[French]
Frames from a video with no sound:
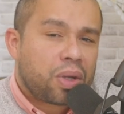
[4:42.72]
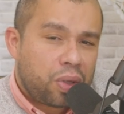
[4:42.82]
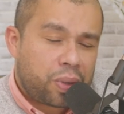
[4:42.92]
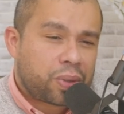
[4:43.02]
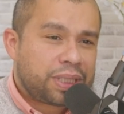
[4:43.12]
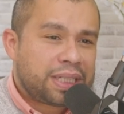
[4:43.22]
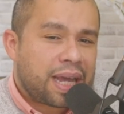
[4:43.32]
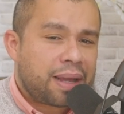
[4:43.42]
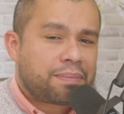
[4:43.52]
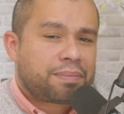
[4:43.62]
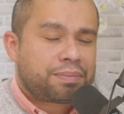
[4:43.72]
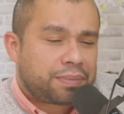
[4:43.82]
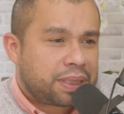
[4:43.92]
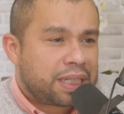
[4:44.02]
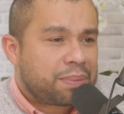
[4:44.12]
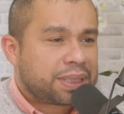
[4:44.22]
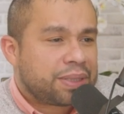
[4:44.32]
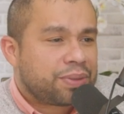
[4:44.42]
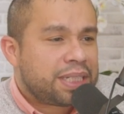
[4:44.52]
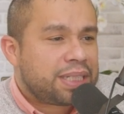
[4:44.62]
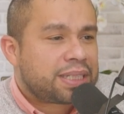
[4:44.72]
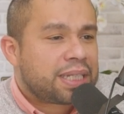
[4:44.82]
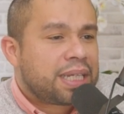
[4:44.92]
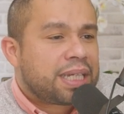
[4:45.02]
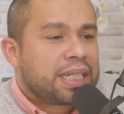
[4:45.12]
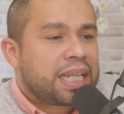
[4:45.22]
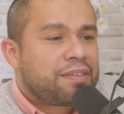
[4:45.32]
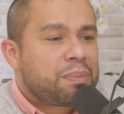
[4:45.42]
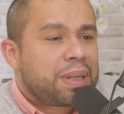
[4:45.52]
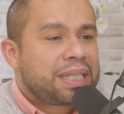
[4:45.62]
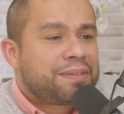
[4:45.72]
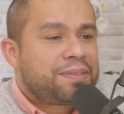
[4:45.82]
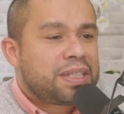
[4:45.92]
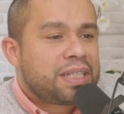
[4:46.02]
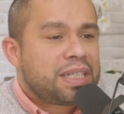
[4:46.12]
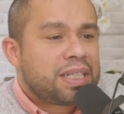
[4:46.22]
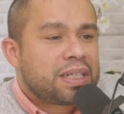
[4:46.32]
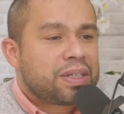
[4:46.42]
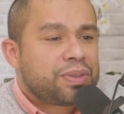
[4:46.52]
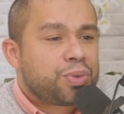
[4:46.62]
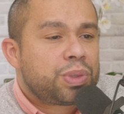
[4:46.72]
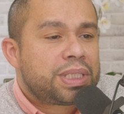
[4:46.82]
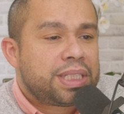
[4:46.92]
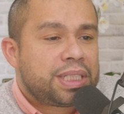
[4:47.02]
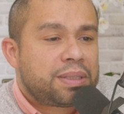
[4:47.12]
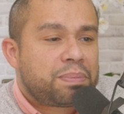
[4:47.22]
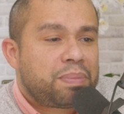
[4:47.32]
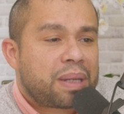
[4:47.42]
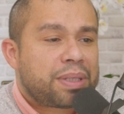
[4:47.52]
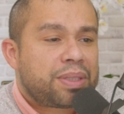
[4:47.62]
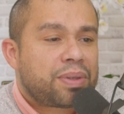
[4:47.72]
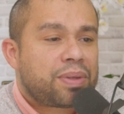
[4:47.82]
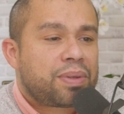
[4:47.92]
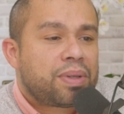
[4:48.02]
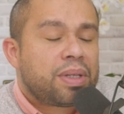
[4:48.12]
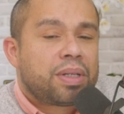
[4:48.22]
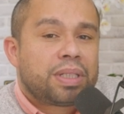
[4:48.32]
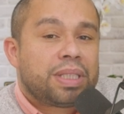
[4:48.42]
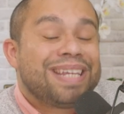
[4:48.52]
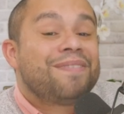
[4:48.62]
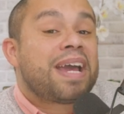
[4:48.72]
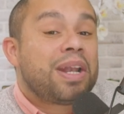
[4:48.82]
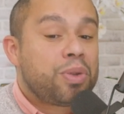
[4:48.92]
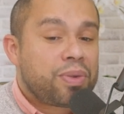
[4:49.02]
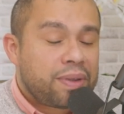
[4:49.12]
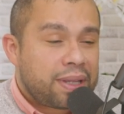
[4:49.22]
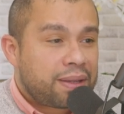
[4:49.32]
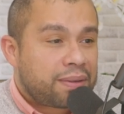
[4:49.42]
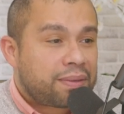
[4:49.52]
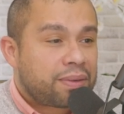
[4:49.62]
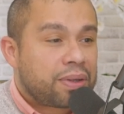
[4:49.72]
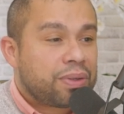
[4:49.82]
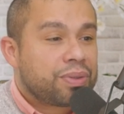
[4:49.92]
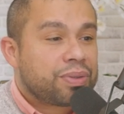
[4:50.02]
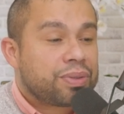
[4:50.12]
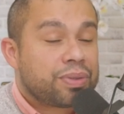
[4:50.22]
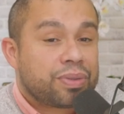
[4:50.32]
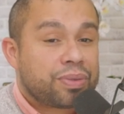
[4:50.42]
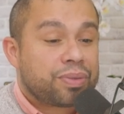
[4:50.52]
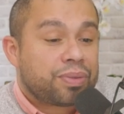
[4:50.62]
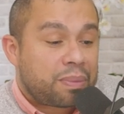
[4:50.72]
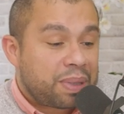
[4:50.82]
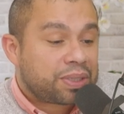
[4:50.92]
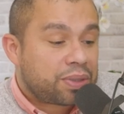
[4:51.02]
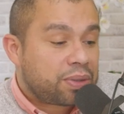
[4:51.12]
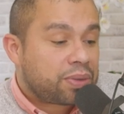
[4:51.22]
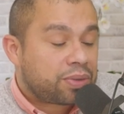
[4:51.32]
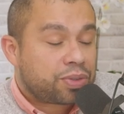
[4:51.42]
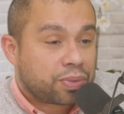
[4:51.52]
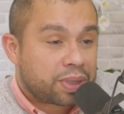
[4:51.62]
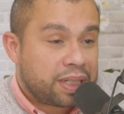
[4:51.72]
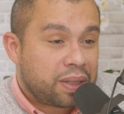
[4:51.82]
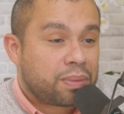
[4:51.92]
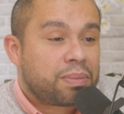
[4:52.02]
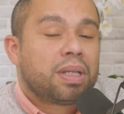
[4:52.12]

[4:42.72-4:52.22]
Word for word: le candidat qui a passé l'audit n'avait pas défini d'outils permettant d'évaluer le, la personne, son client,